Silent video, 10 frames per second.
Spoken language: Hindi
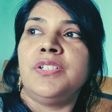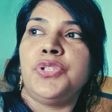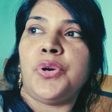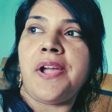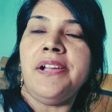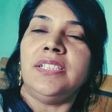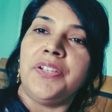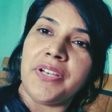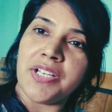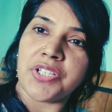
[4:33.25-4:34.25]
जो है
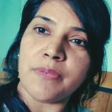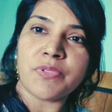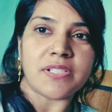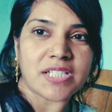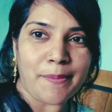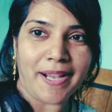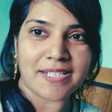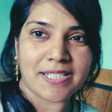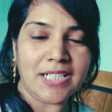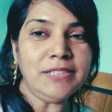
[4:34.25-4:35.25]
रेशम
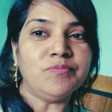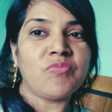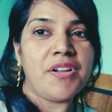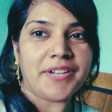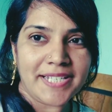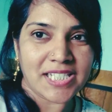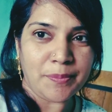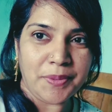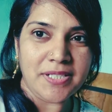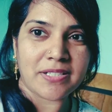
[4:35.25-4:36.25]
सिमेक्सल
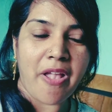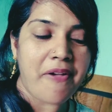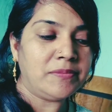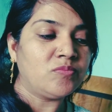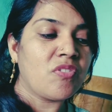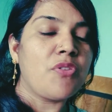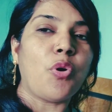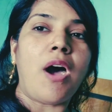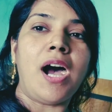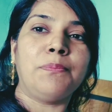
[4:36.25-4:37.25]
रेसिपीज़
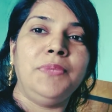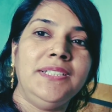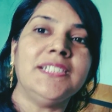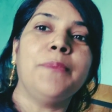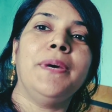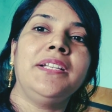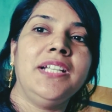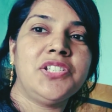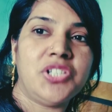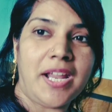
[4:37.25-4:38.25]
तो आप प्लीज़ एक बार
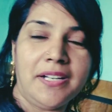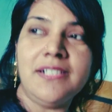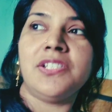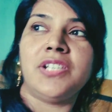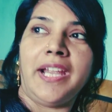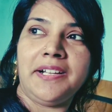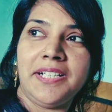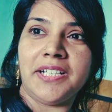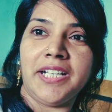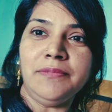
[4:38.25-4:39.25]
ये चैनल चेक
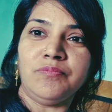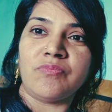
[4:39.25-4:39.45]
करें